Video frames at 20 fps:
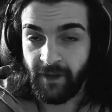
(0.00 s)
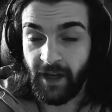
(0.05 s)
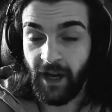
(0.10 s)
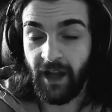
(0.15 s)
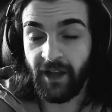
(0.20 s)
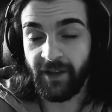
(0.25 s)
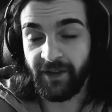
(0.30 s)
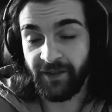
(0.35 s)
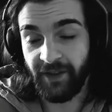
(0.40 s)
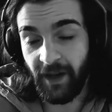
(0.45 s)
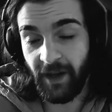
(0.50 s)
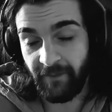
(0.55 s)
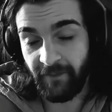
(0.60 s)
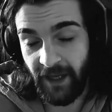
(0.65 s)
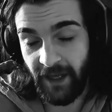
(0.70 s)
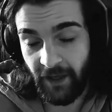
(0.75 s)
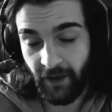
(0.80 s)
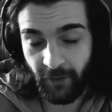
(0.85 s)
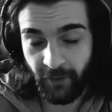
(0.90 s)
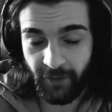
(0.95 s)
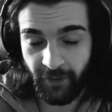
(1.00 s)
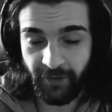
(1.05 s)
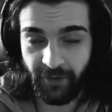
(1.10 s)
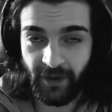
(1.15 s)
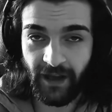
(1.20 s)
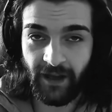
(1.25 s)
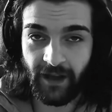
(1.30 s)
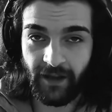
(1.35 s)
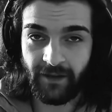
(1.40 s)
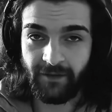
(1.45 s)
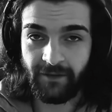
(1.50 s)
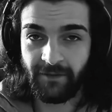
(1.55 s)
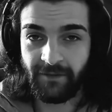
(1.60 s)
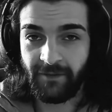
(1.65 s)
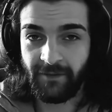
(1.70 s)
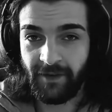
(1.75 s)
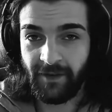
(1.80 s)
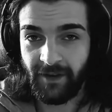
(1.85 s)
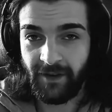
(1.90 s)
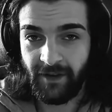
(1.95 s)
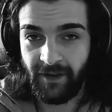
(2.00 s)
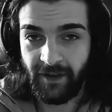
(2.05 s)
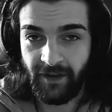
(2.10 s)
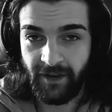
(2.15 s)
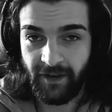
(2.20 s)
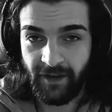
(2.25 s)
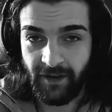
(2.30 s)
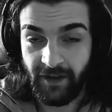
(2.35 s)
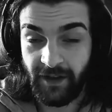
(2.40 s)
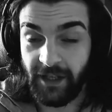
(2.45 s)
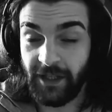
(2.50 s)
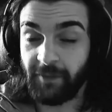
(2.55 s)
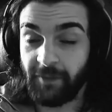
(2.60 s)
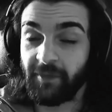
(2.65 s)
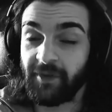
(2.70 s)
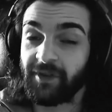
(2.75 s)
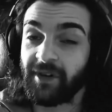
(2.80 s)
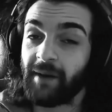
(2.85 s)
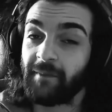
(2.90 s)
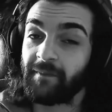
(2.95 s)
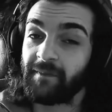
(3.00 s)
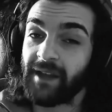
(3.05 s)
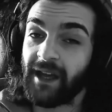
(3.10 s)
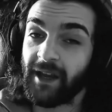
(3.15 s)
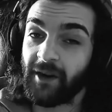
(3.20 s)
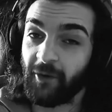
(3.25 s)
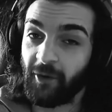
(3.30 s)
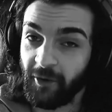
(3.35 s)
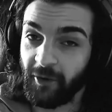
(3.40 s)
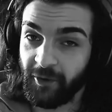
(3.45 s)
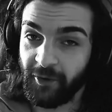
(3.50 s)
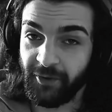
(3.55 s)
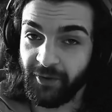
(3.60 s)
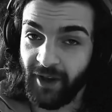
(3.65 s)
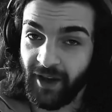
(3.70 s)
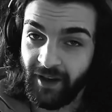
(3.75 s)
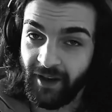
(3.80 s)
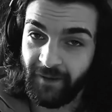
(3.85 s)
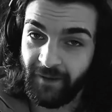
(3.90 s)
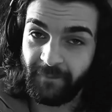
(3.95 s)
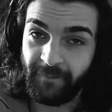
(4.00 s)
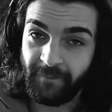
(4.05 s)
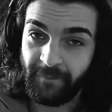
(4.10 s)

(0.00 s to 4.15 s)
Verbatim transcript: kalacağım diyen olursa, gitmeyeceğim diyen olursa,